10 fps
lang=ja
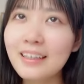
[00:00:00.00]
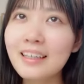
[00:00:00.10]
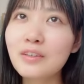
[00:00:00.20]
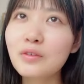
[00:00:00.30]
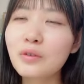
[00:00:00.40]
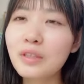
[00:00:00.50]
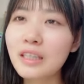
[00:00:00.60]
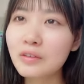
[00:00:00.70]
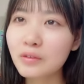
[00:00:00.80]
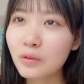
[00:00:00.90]
リアルの
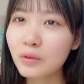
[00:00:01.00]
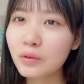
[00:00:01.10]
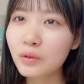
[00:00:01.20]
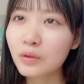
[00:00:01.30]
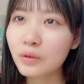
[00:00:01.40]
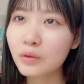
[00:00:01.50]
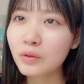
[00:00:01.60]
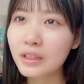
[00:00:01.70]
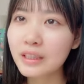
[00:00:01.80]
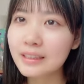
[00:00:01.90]
リアルの本当の本
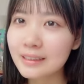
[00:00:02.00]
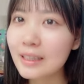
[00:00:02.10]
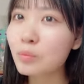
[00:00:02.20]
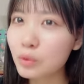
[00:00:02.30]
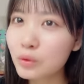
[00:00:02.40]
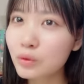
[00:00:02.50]
当に全部